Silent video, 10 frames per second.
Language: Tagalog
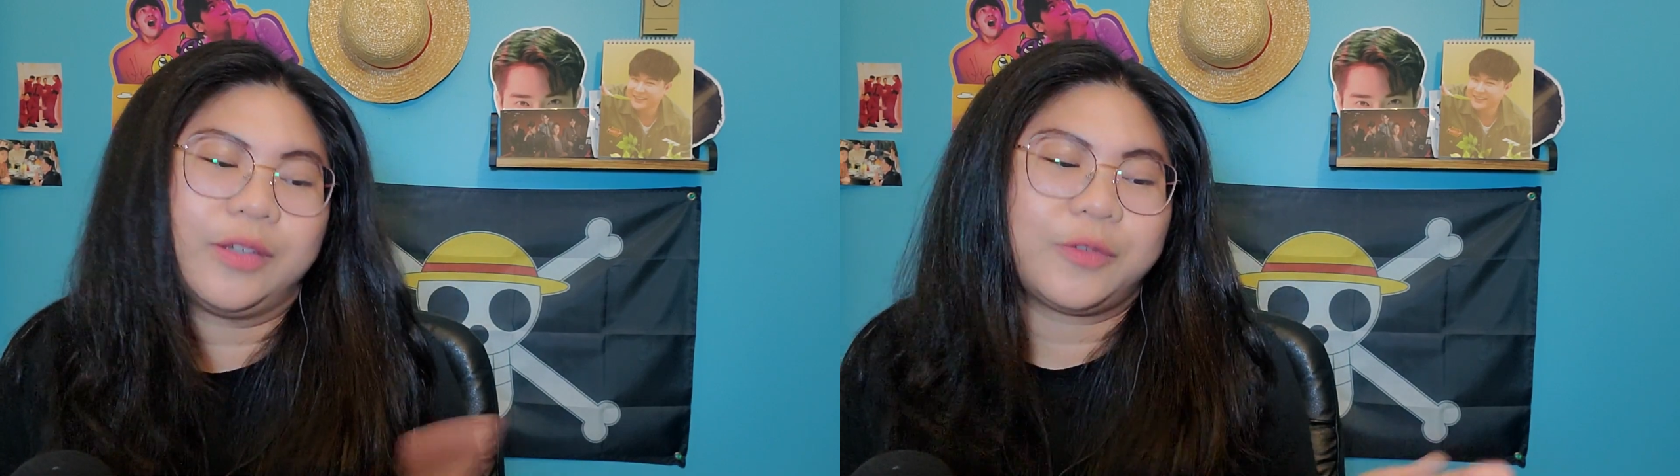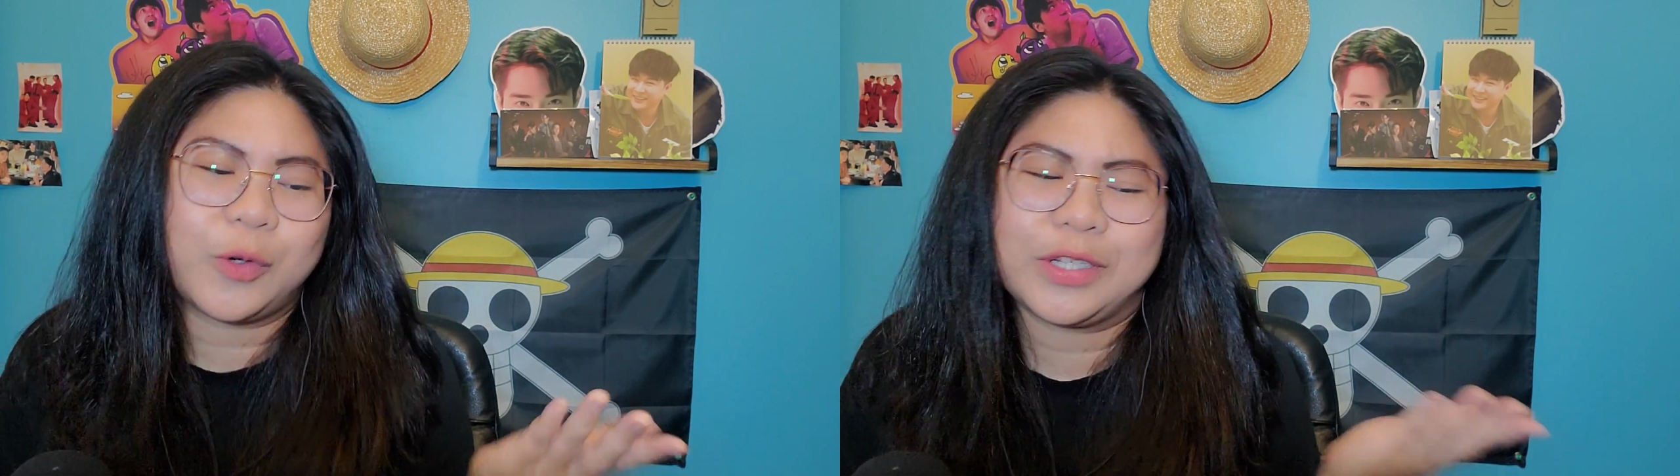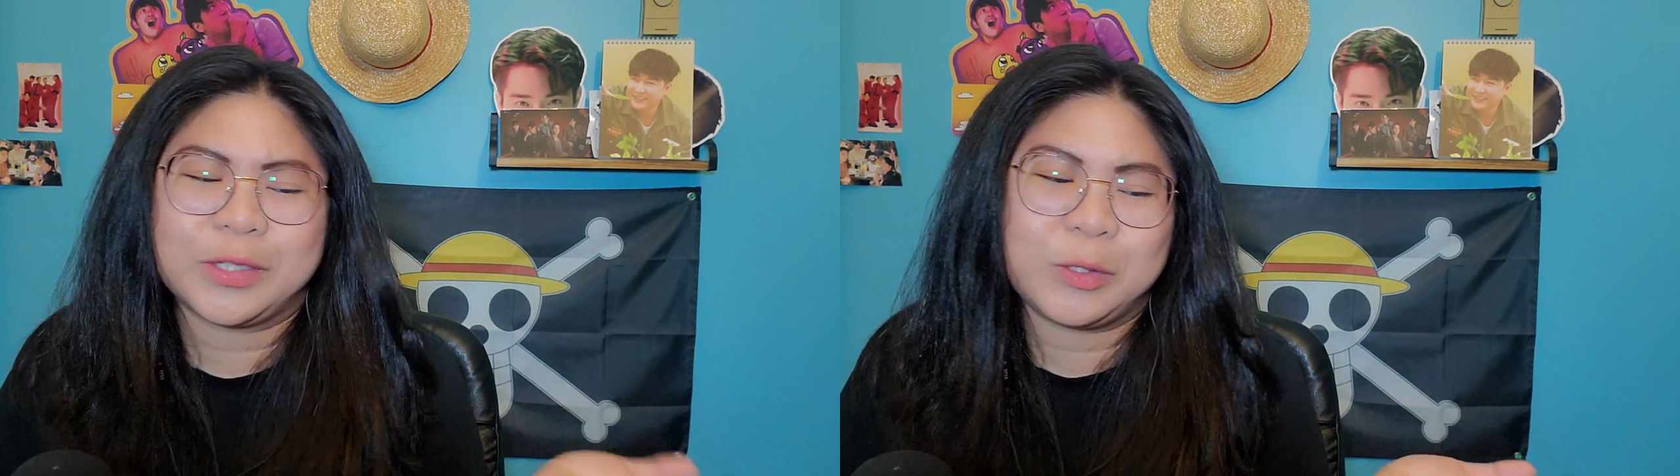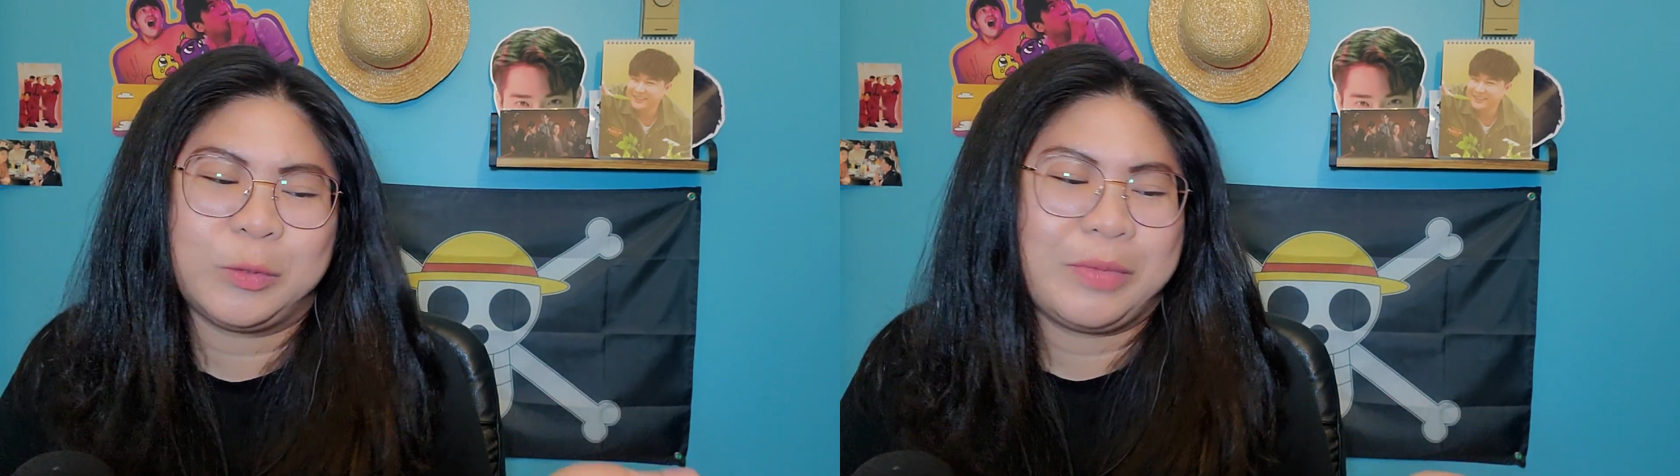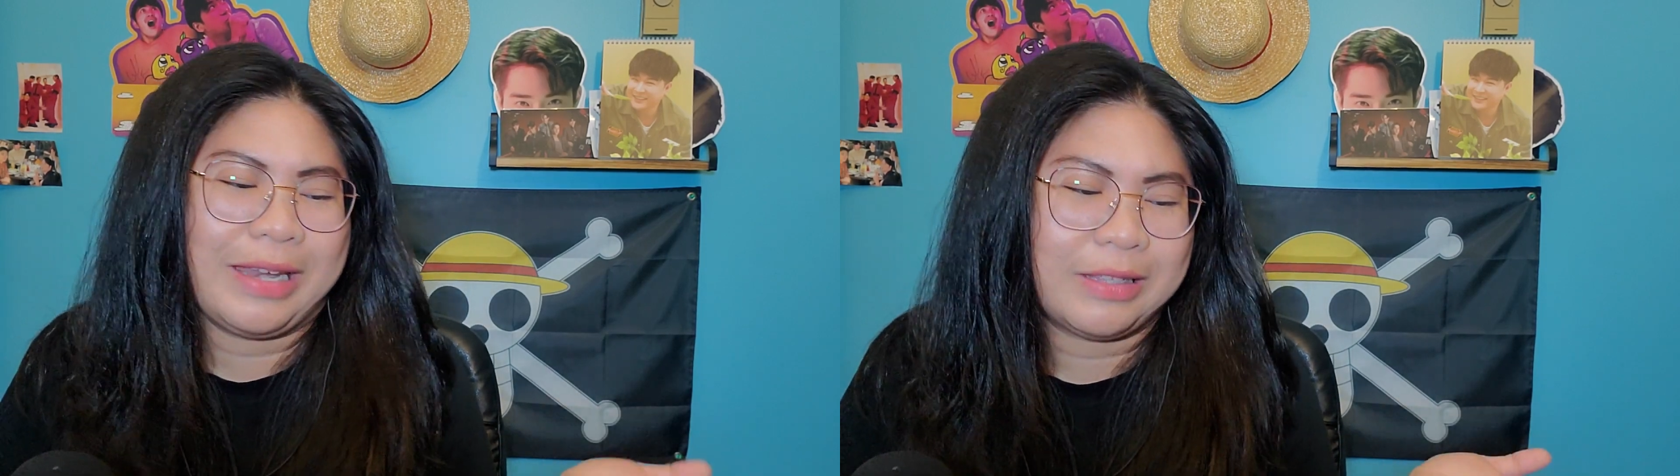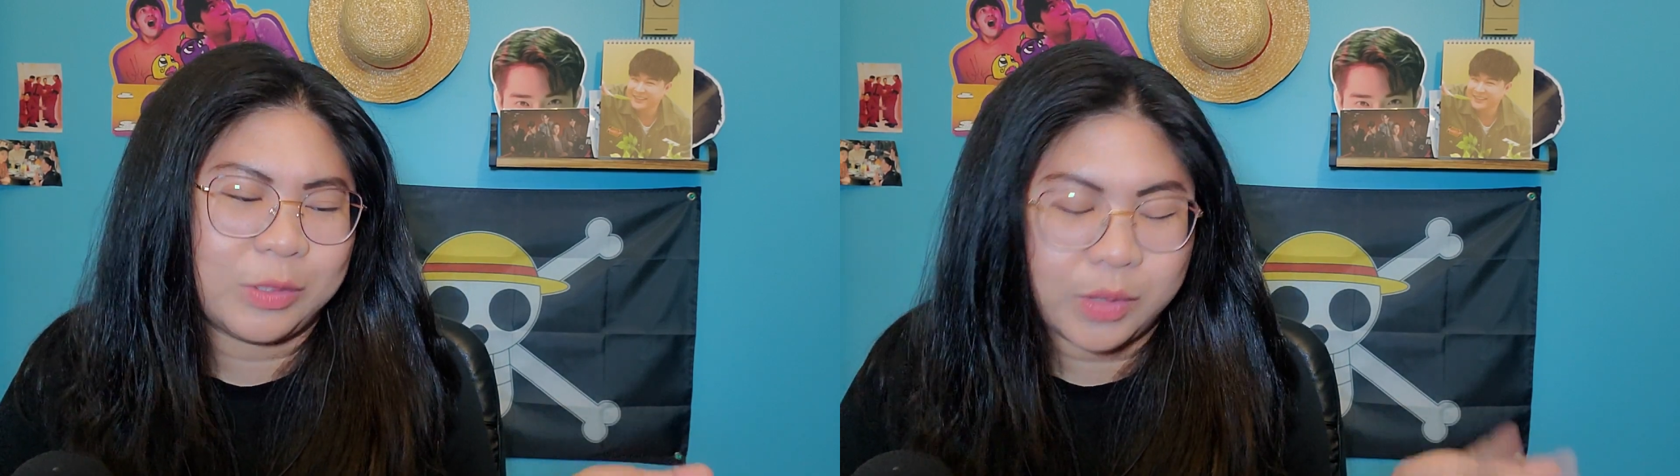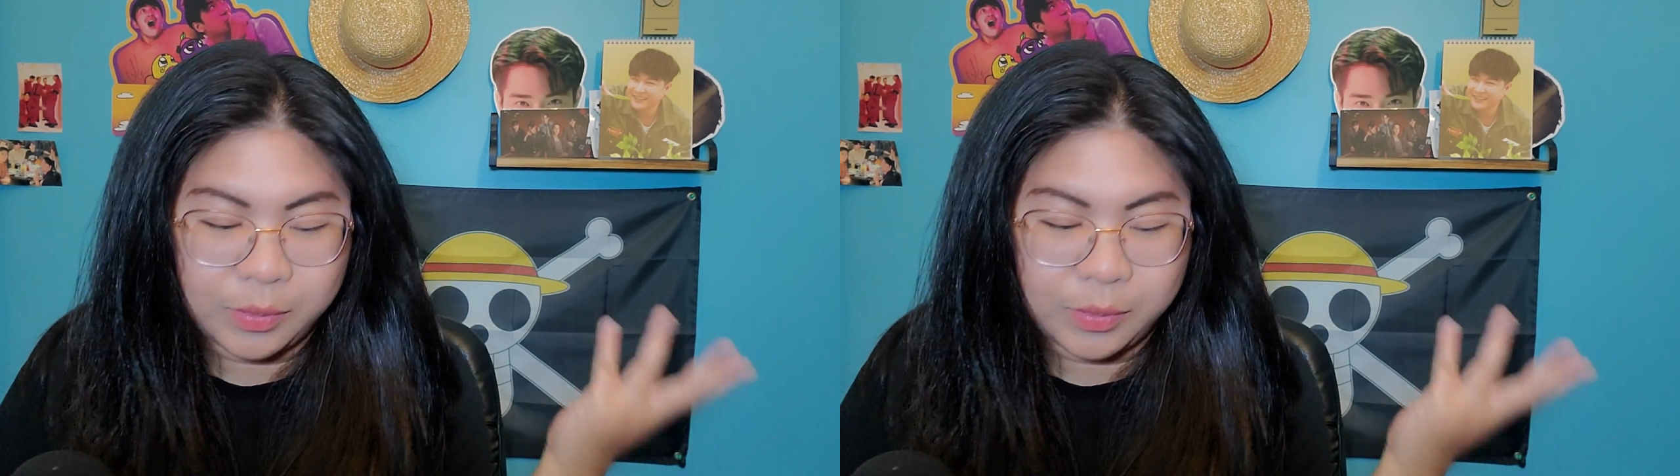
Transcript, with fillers: Of course, 2 minutes